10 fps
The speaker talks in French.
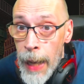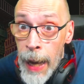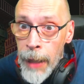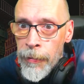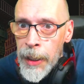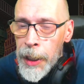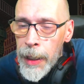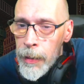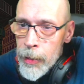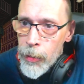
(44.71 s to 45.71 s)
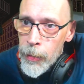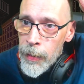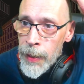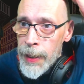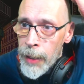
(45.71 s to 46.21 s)
à réfléchir dans ton
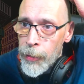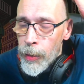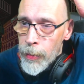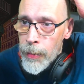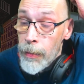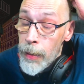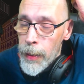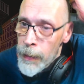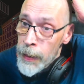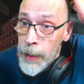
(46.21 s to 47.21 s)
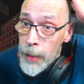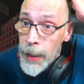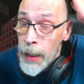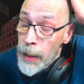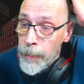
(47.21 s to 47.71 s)
cerveau, si t'en
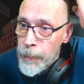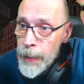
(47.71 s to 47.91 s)
as un.